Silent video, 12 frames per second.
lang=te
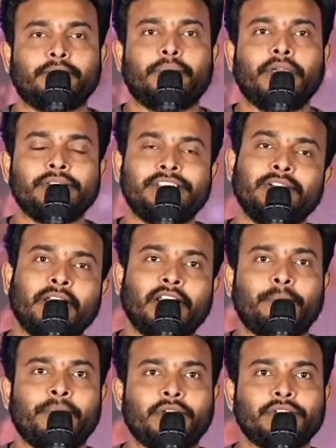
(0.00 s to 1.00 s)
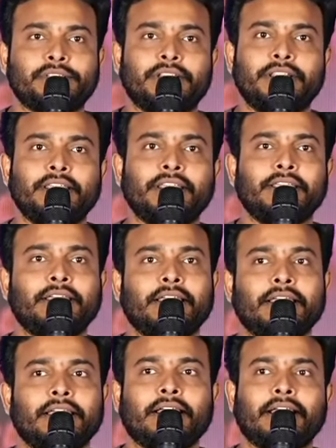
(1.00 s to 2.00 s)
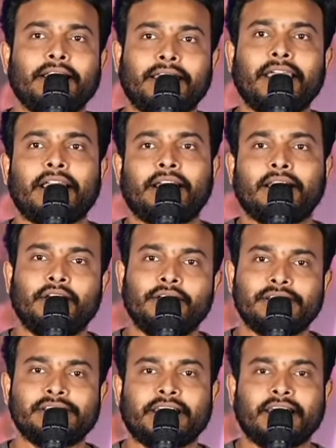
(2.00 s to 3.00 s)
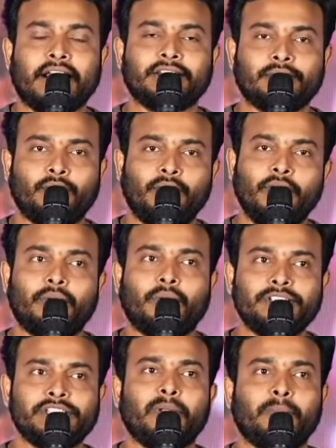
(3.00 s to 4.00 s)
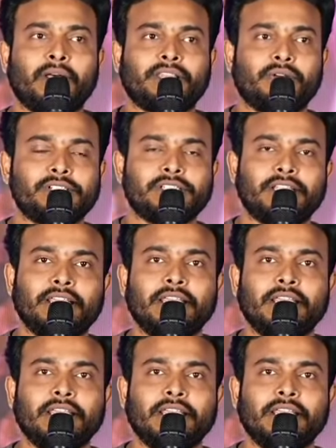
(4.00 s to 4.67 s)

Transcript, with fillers: పేరు సినిమాలకి పేరు వస్తుంది కానీ క్యారెక్టర్ దాంట్లో చేసిన క్యారెక్టర్ కొన్ని కొన్ని సినిమాలు మాత్రం వస్తాయి